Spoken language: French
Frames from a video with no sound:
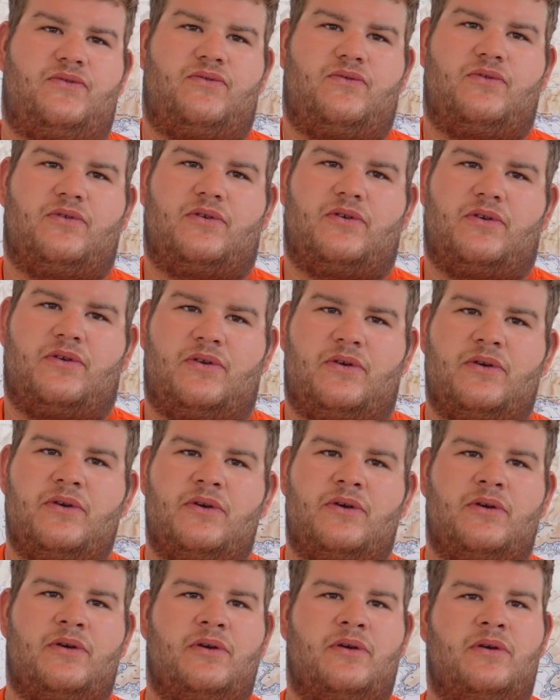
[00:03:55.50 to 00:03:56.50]
Sur
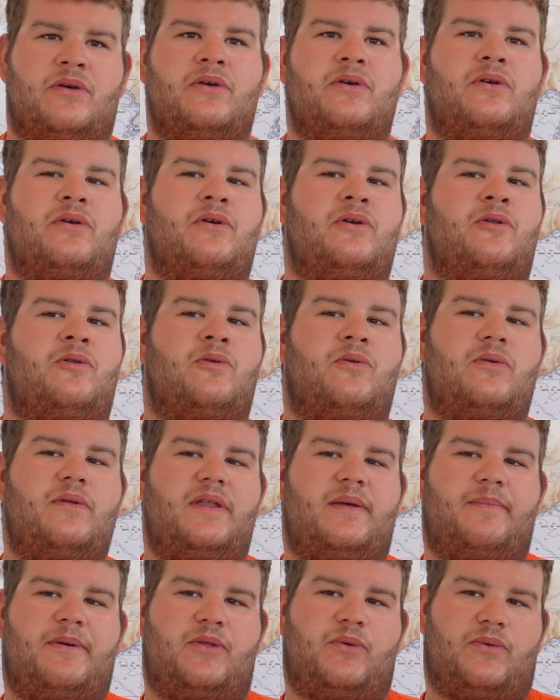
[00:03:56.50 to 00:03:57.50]
euh, le rôle
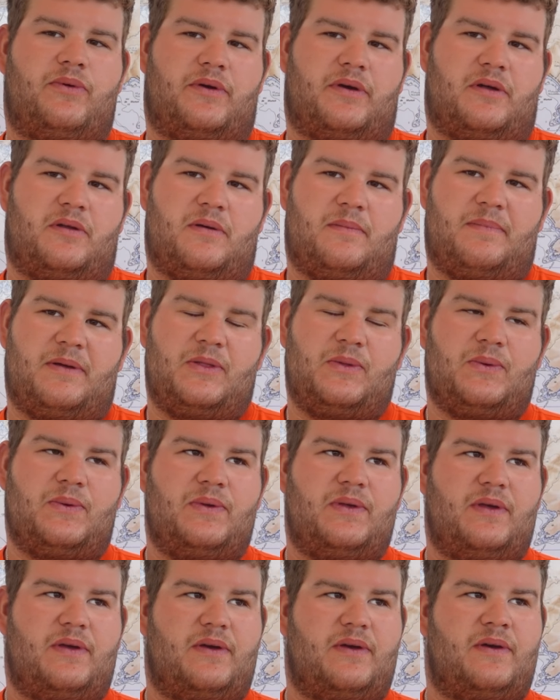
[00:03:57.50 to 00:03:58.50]
d'un patrouilleur. Alors, un
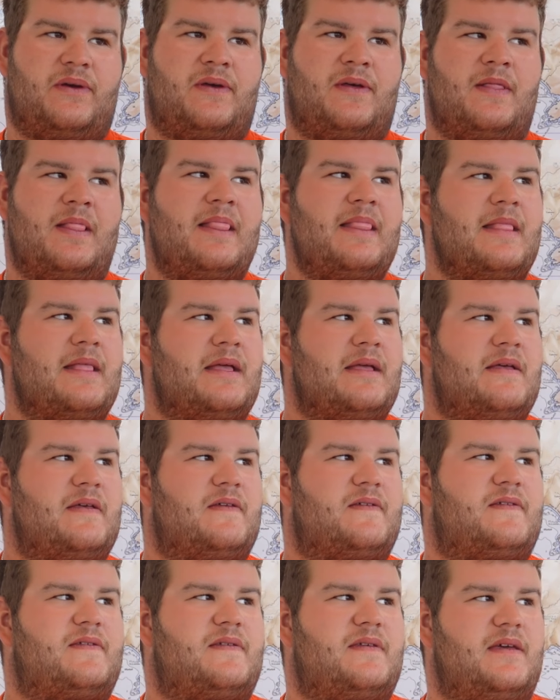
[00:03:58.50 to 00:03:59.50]
patrouilleur,
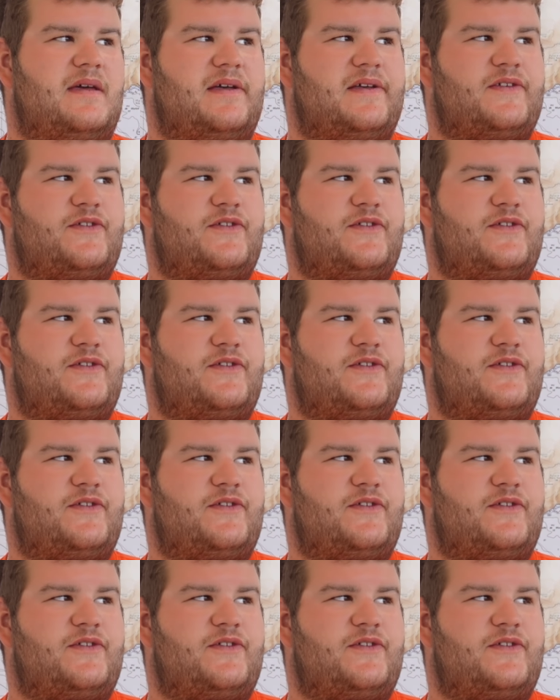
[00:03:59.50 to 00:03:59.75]
c'est un